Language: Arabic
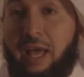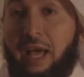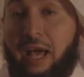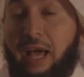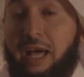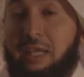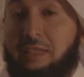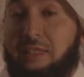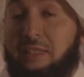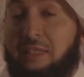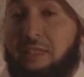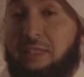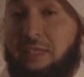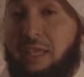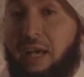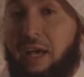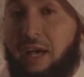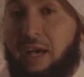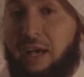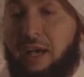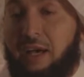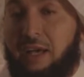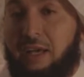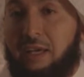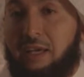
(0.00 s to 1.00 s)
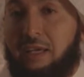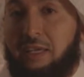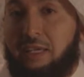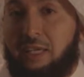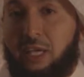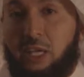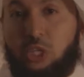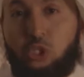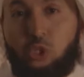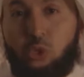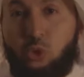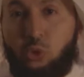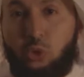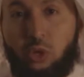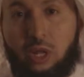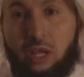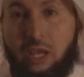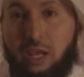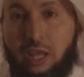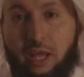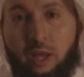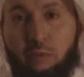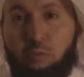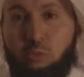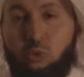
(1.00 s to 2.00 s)
حتى يشعر
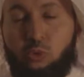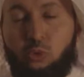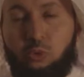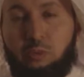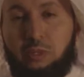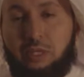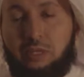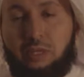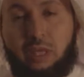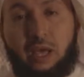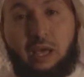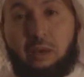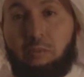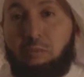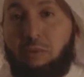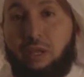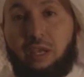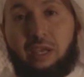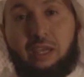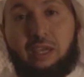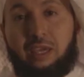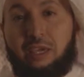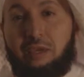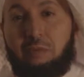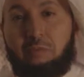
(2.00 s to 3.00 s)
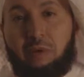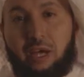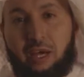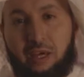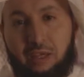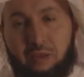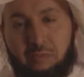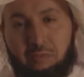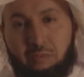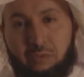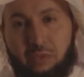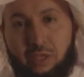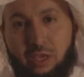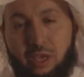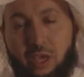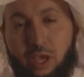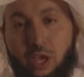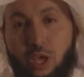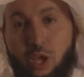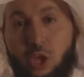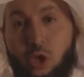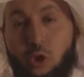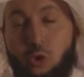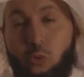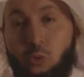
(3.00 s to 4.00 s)
العبد بطعم الايمان
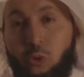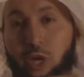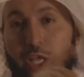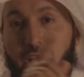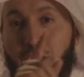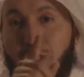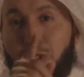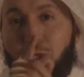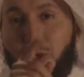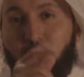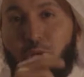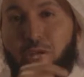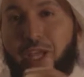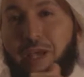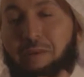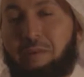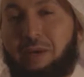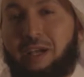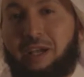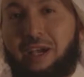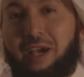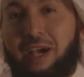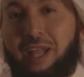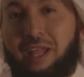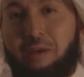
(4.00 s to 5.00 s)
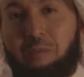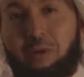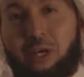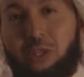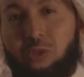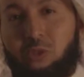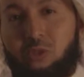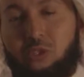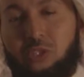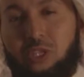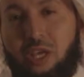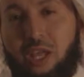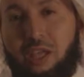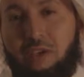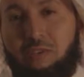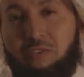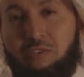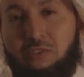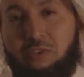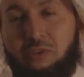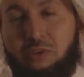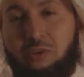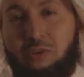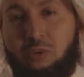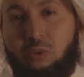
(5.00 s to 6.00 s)
ويشعر كما قال بعض
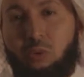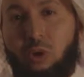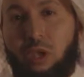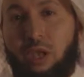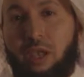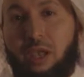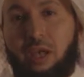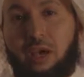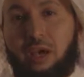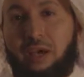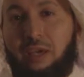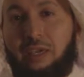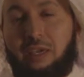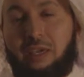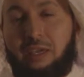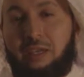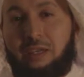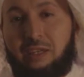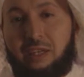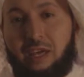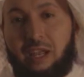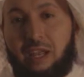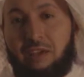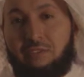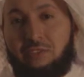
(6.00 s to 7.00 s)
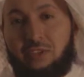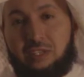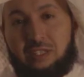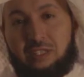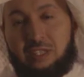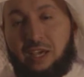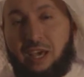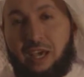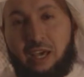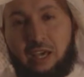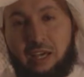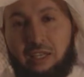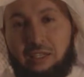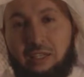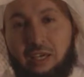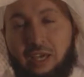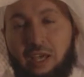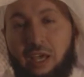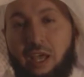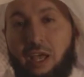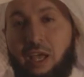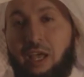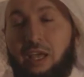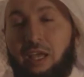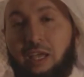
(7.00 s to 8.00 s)
السلف والله انا لفي
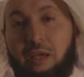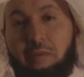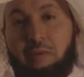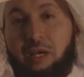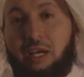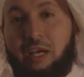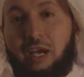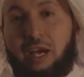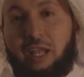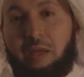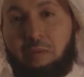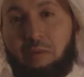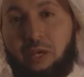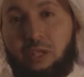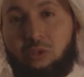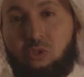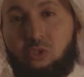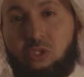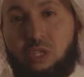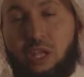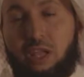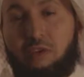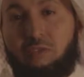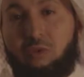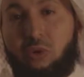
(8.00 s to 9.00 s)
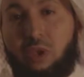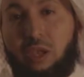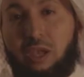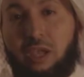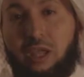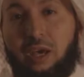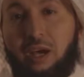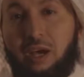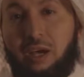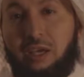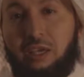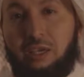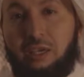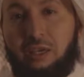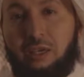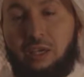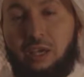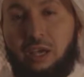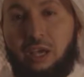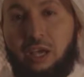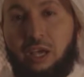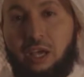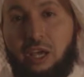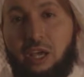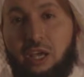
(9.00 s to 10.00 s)
سعاده كما قال بعض السلف والله
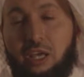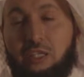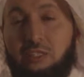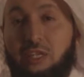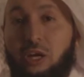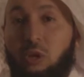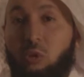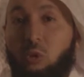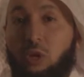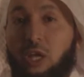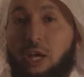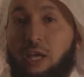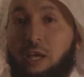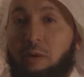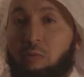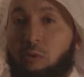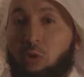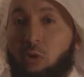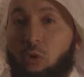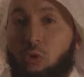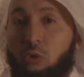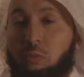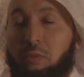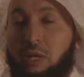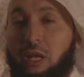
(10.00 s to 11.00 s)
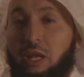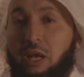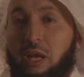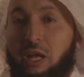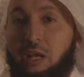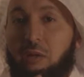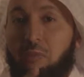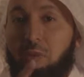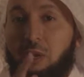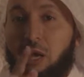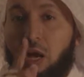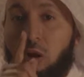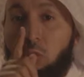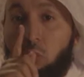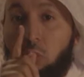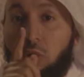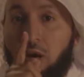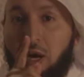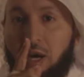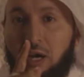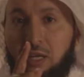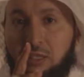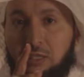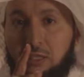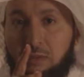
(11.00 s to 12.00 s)
إنه لا يمر بالقلب
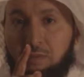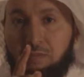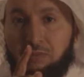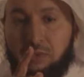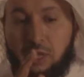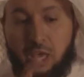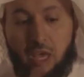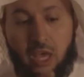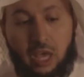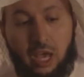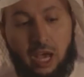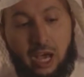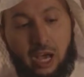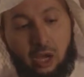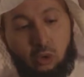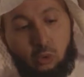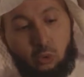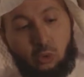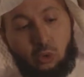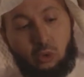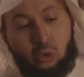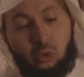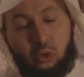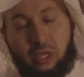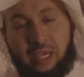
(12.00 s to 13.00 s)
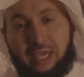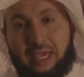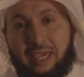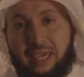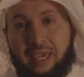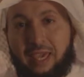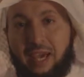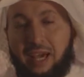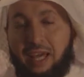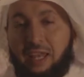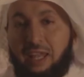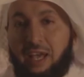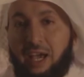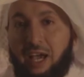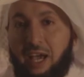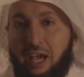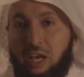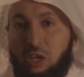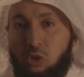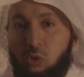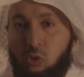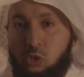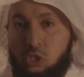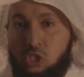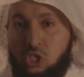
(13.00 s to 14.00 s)
أوقات أقول إن كان
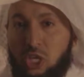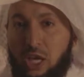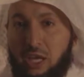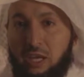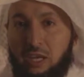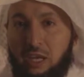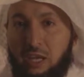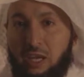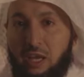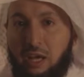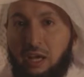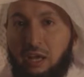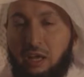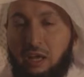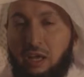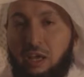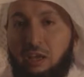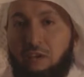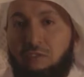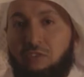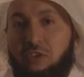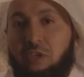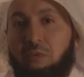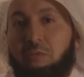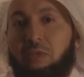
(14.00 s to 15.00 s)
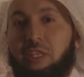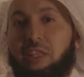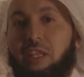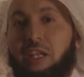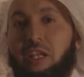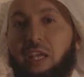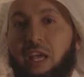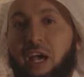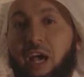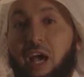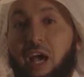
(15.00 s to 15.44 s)
أهل الجنة في مثل